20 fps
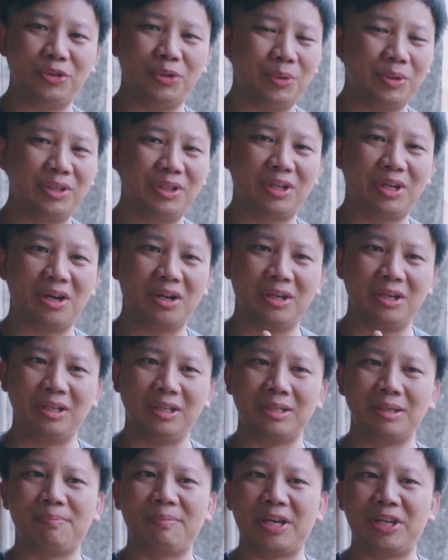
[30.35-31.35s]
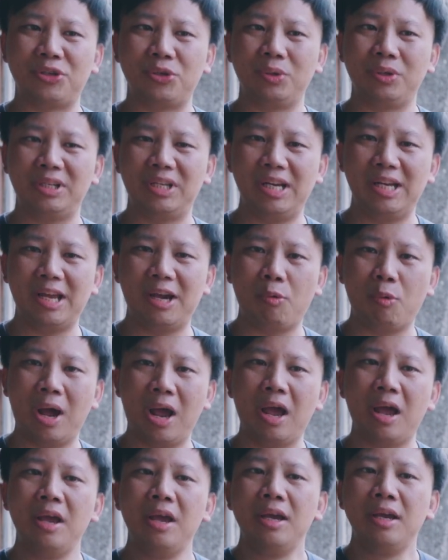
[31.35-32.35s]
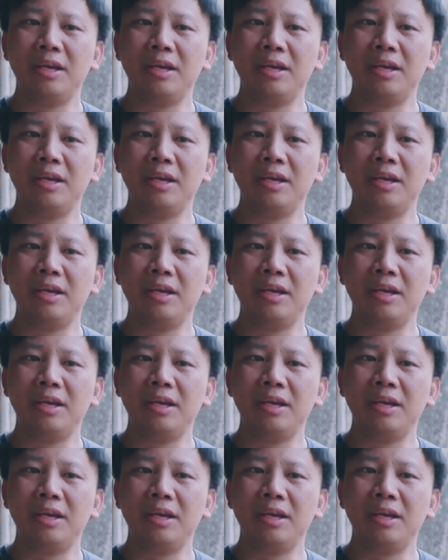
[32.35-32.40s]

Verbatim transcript: ชุดก็คือจะเป็นชุดที่เรียกว่า